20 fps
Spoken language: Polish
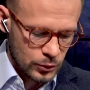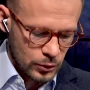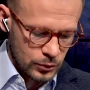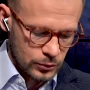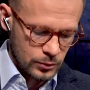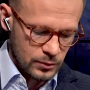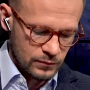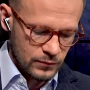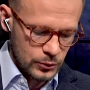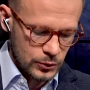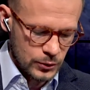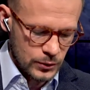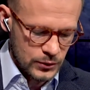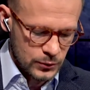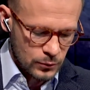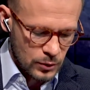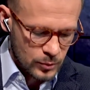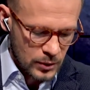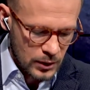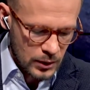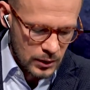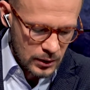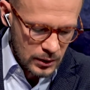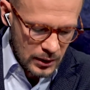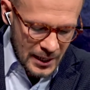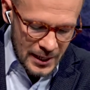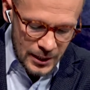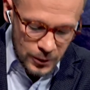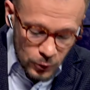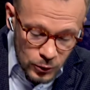dr Wojciech Słomka,
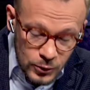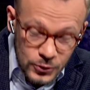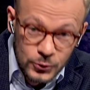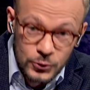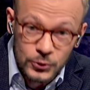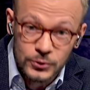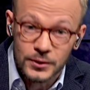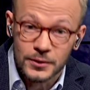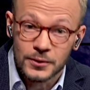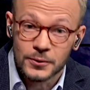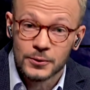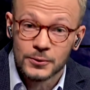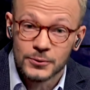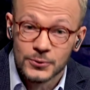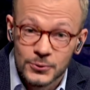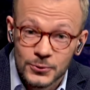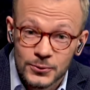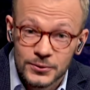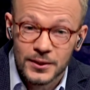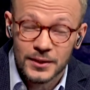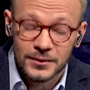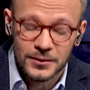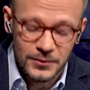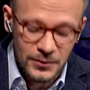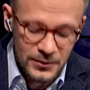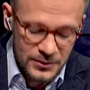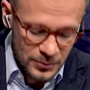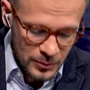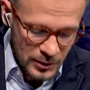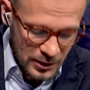ekoinżynier, konsultant
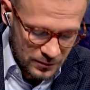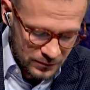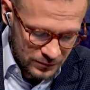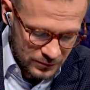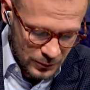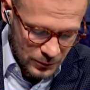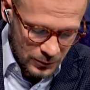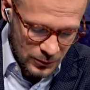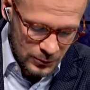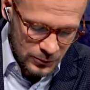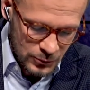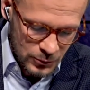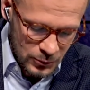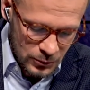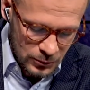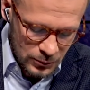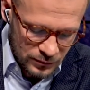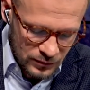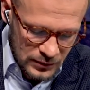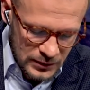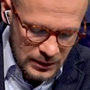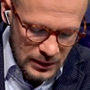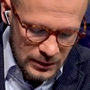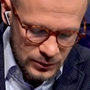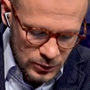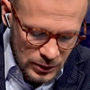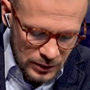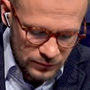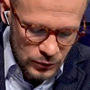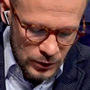do spraw ochrony środowiska,
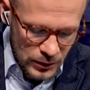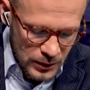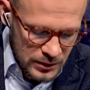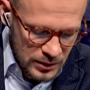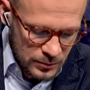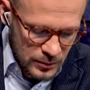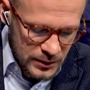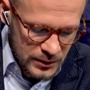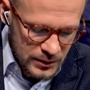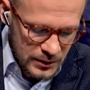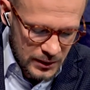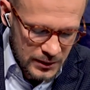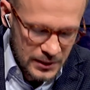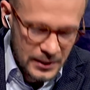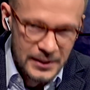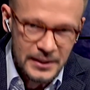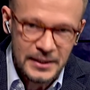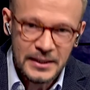drzew, zieleni miejskiej